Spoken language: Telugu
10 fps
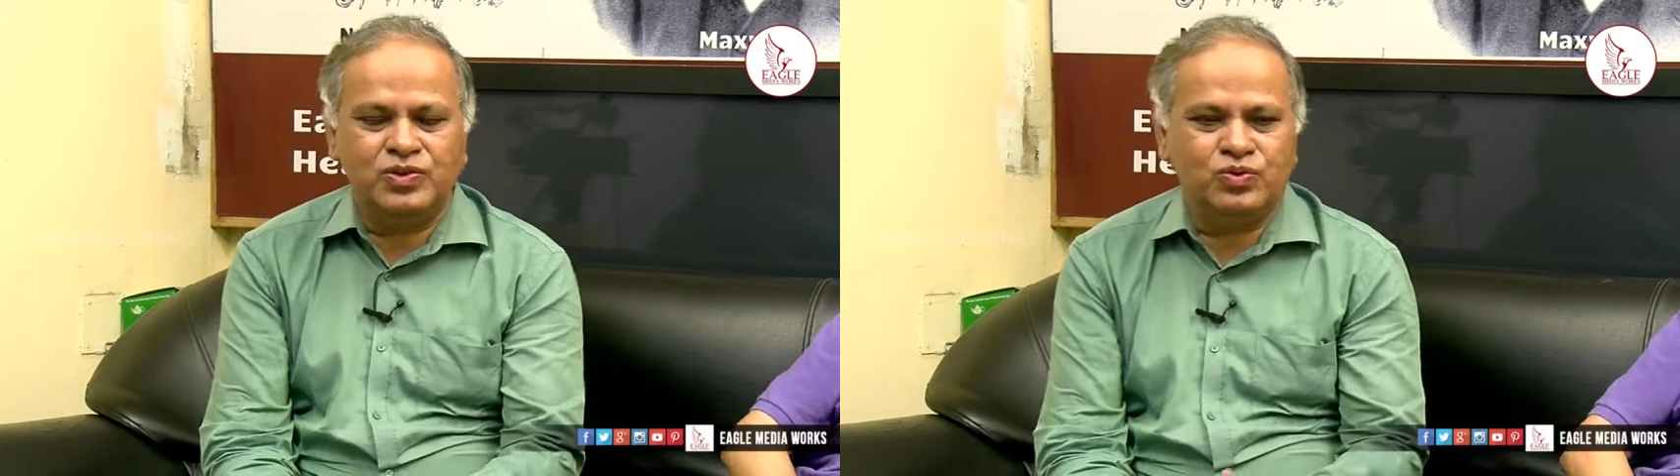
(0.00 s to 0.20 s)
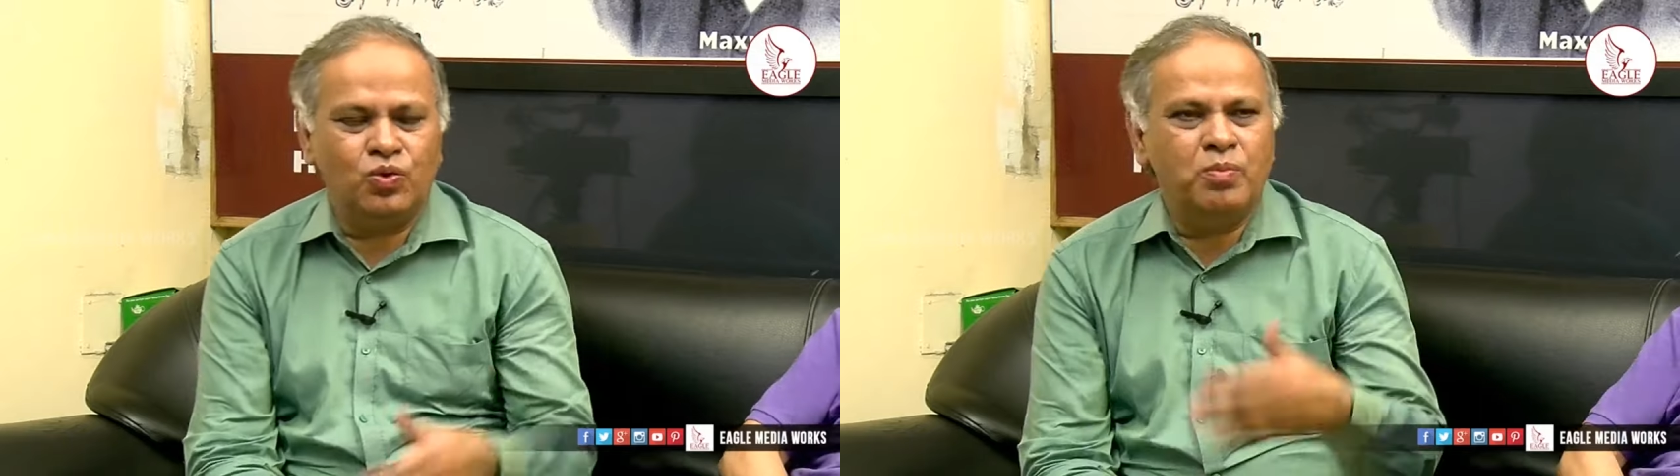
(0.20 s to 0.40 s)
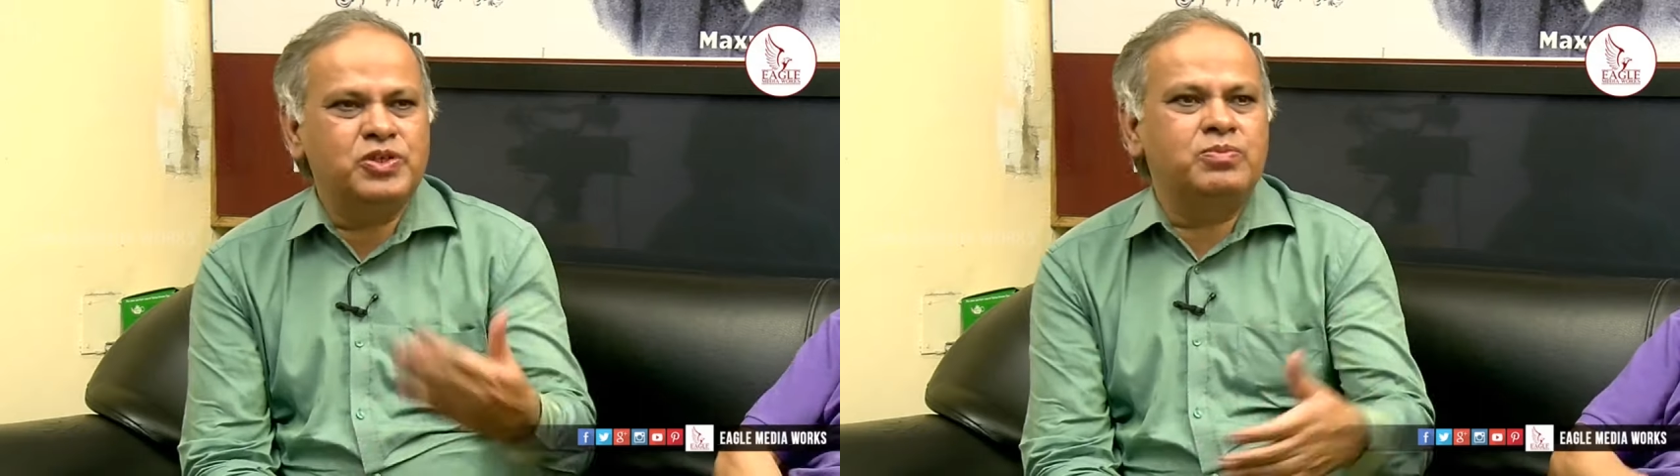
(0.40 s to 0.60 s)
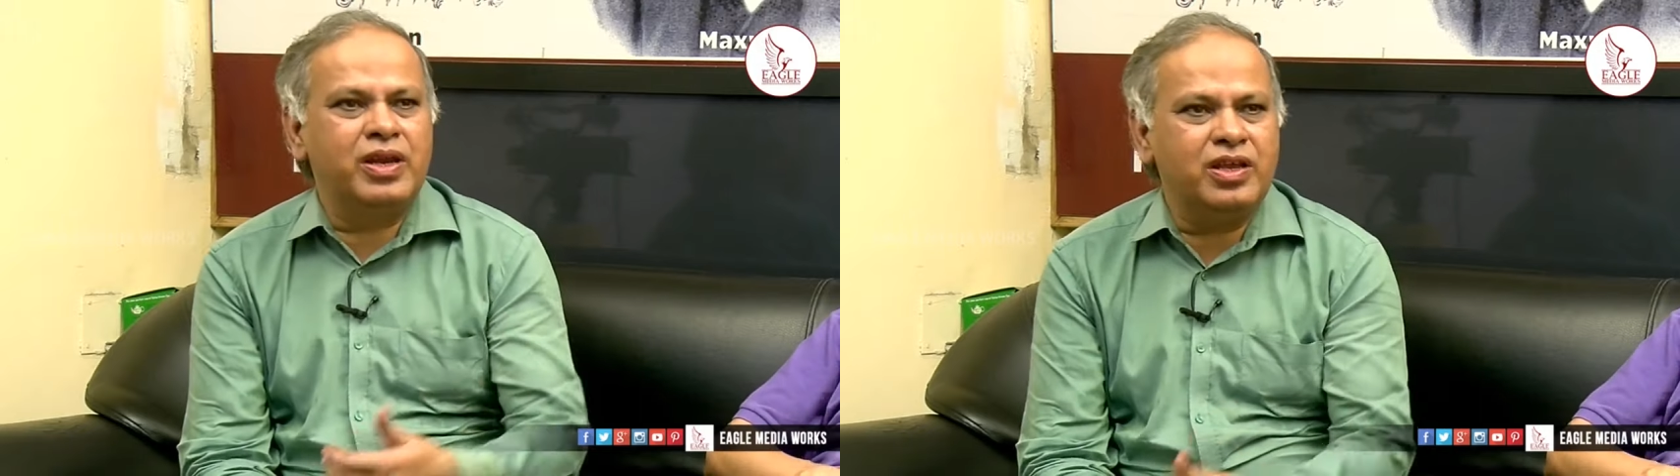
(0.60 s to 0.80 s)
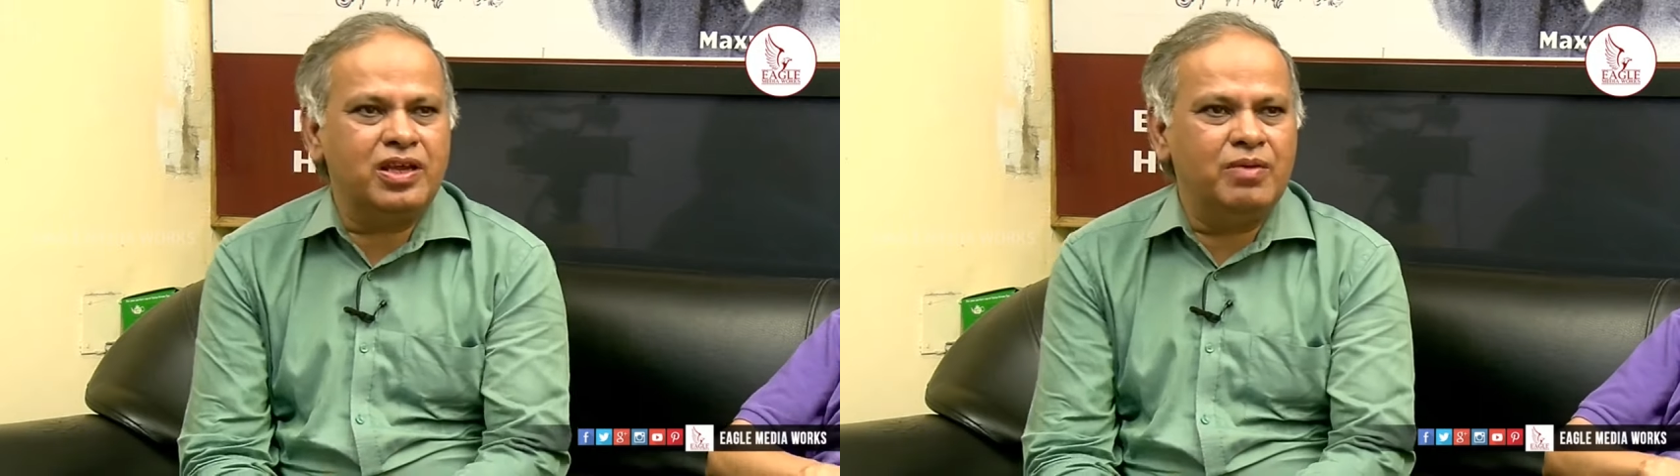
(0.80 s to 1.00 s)
స్పెండ్ సో మచ్
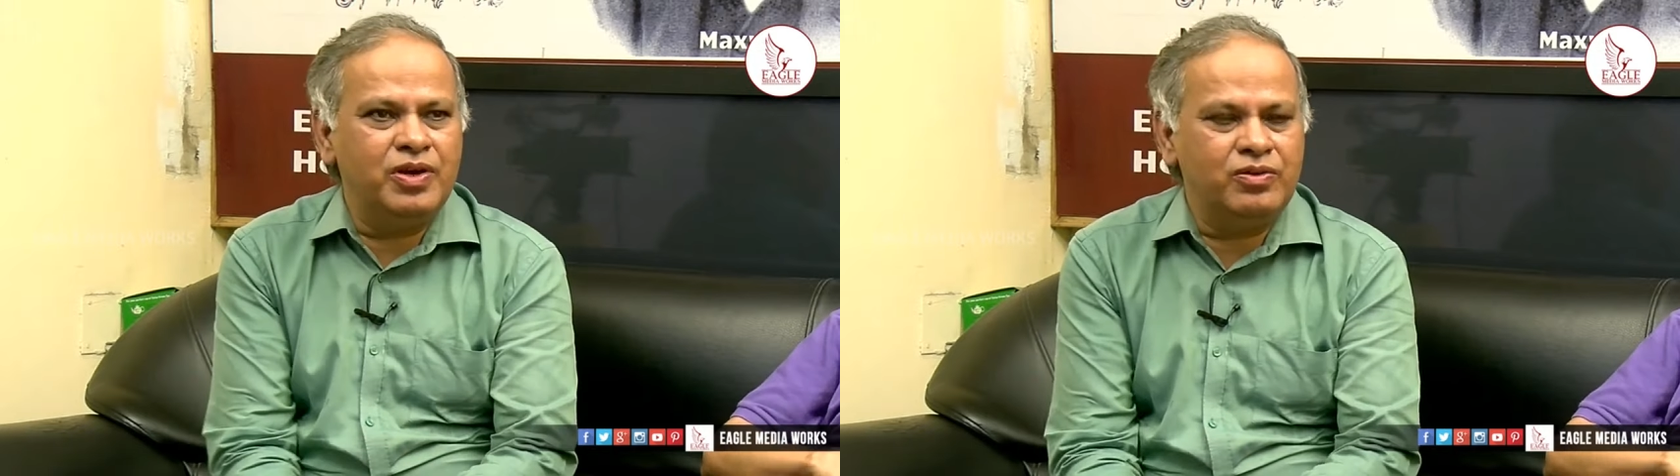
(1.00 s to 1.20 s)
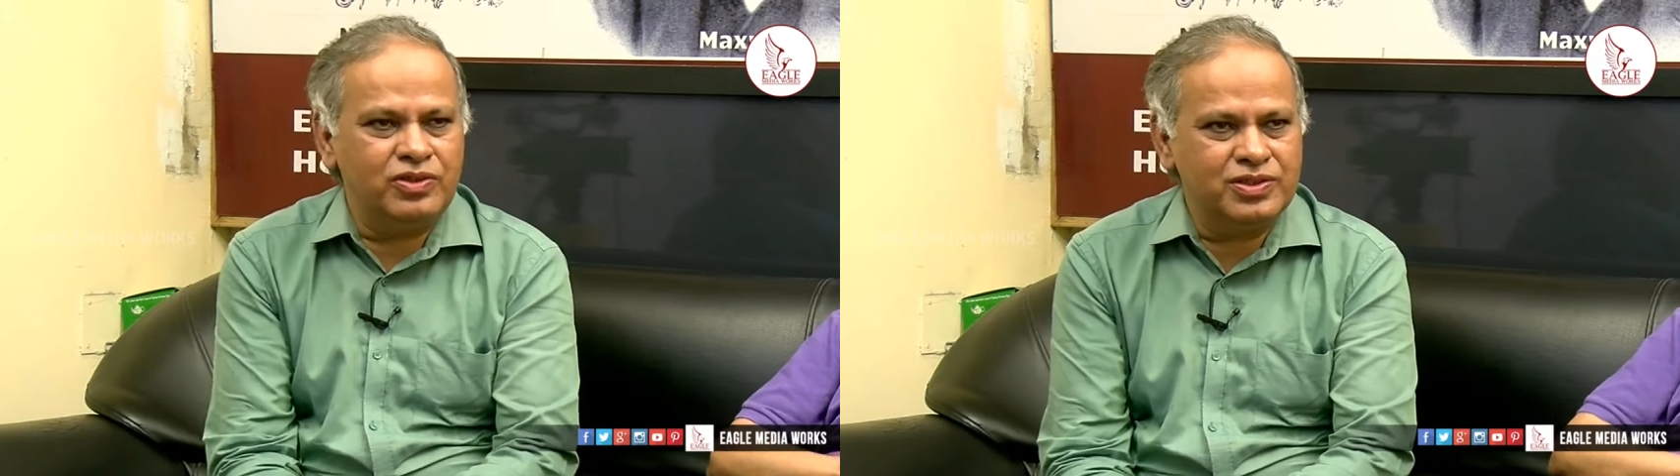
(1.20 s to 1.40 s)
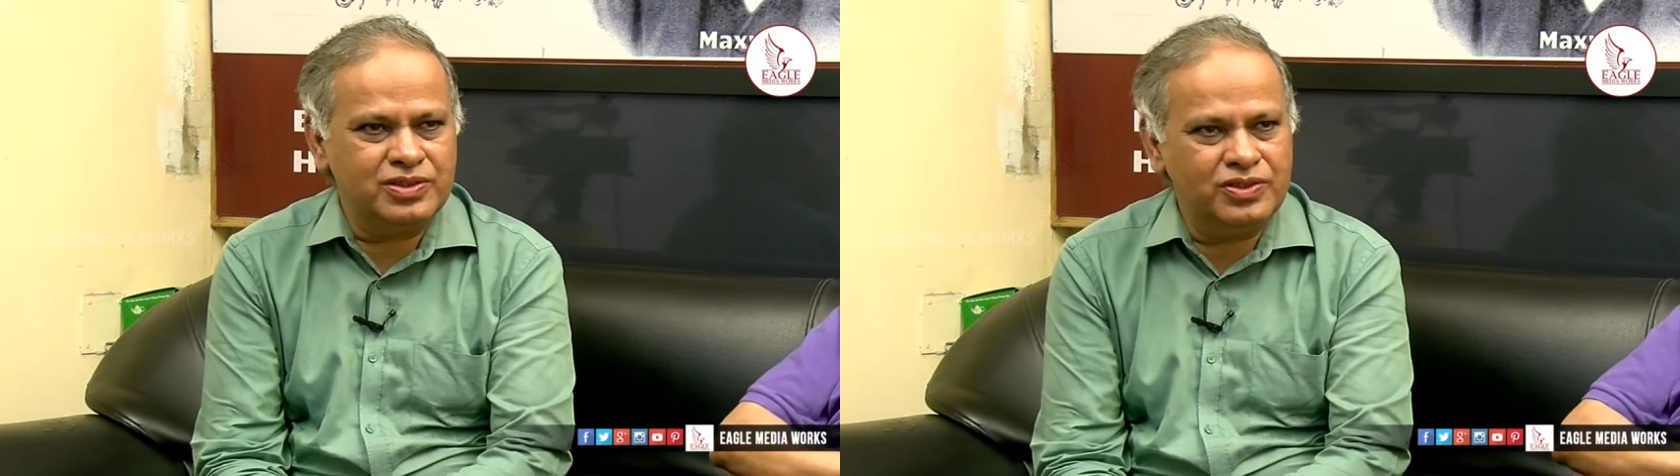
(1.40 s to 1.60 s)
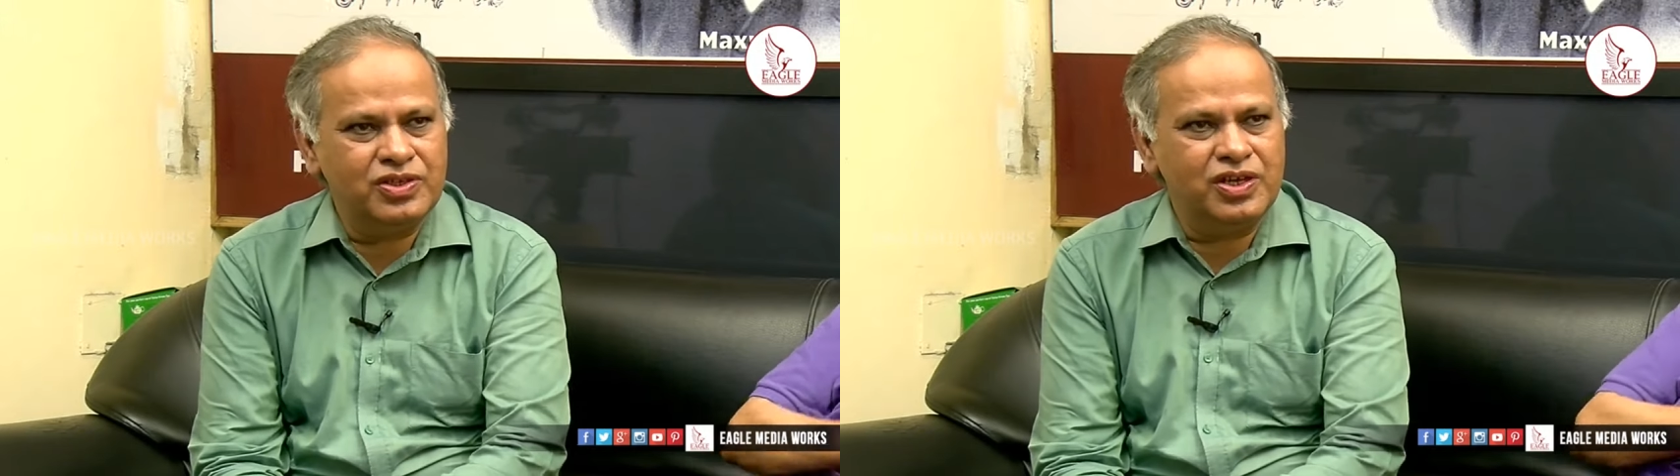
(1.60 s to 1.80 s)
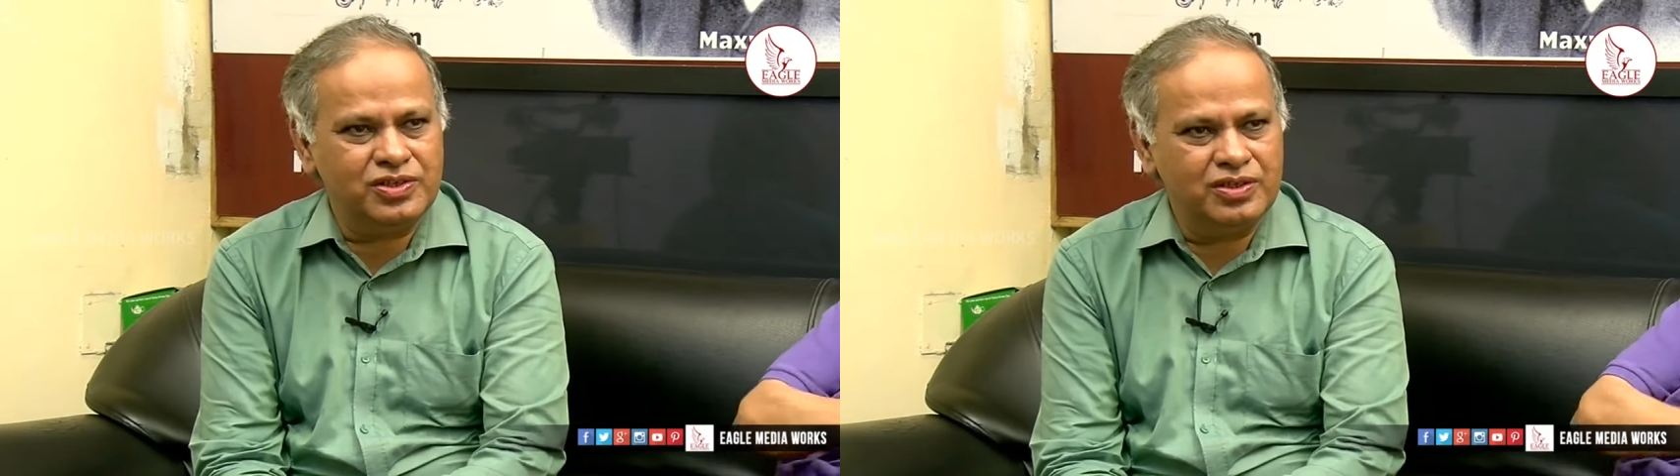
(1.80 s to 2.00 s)
మనీ కేమ్ ఇన్ టు దిస్
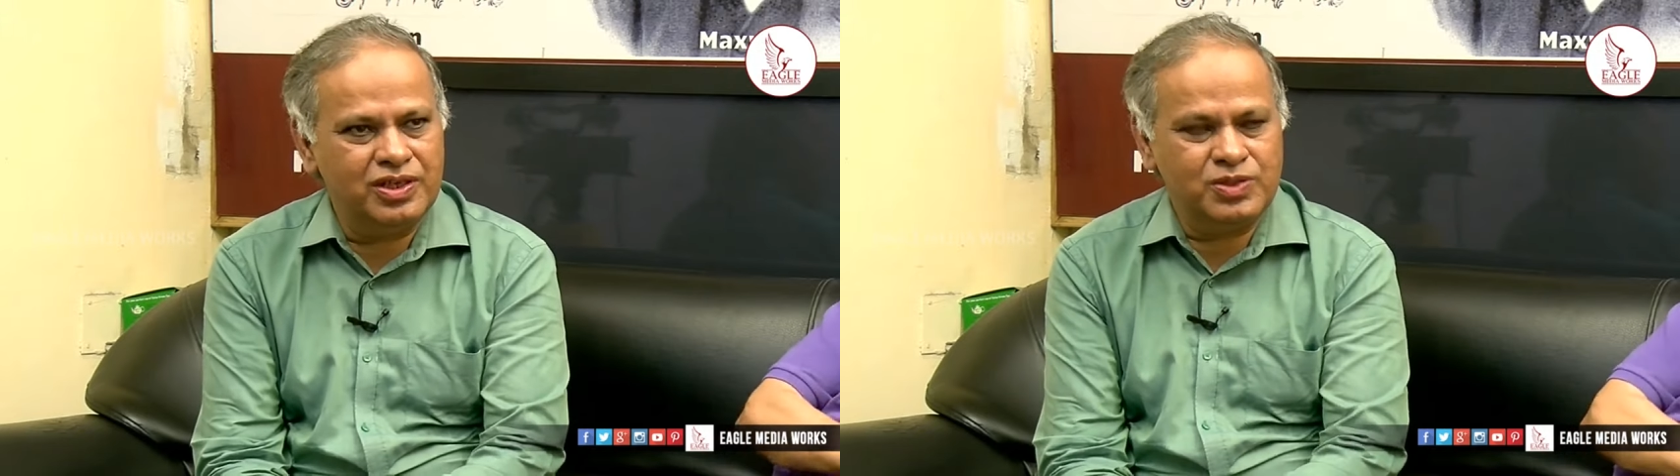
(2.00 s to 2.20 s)
ఎడ్యుకేషన్